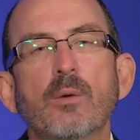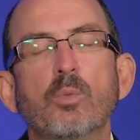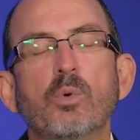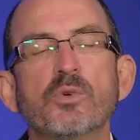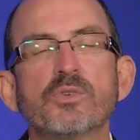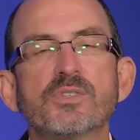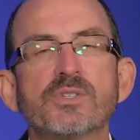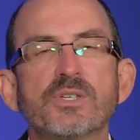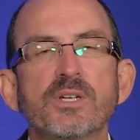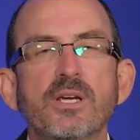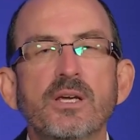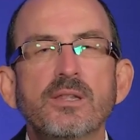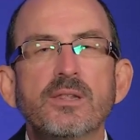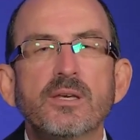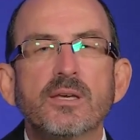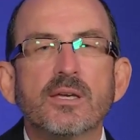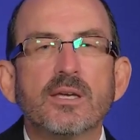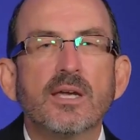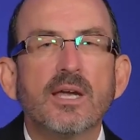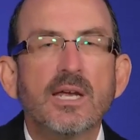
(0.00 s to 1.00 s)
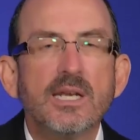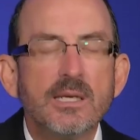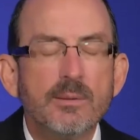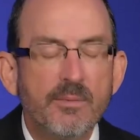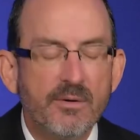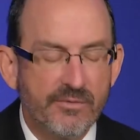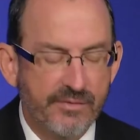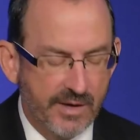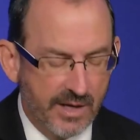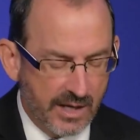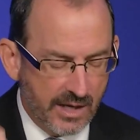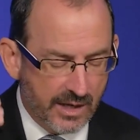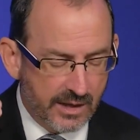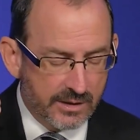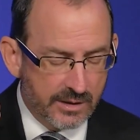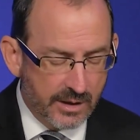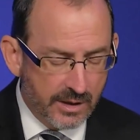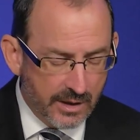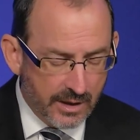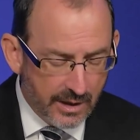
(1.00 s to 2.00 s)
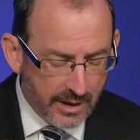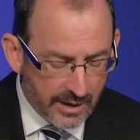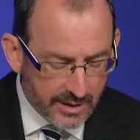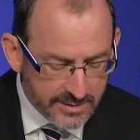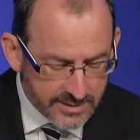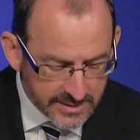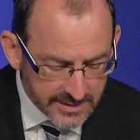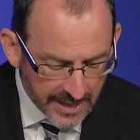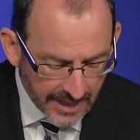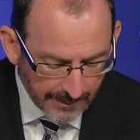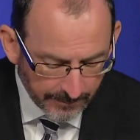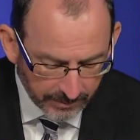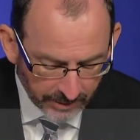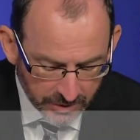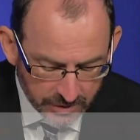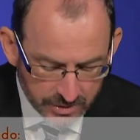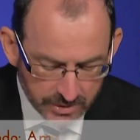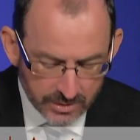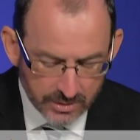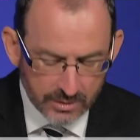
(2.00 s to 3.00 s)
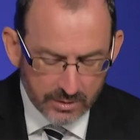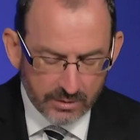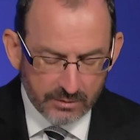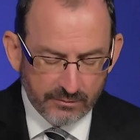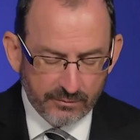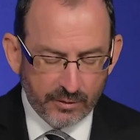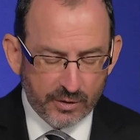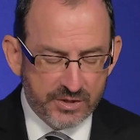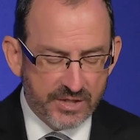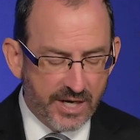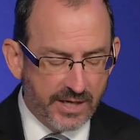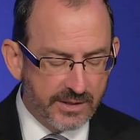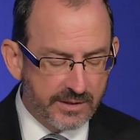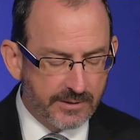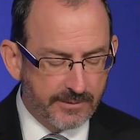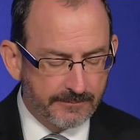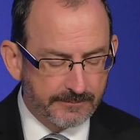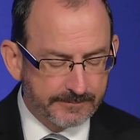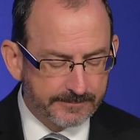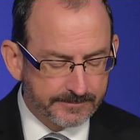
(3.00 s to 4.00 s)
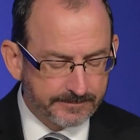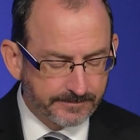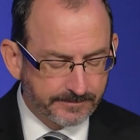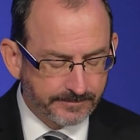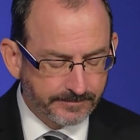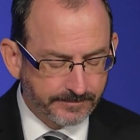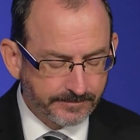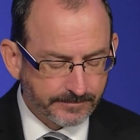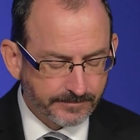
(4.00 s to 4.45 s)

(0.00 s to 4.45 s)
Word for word: que presenciará el establecimiento del reino de Dios. Verso 8.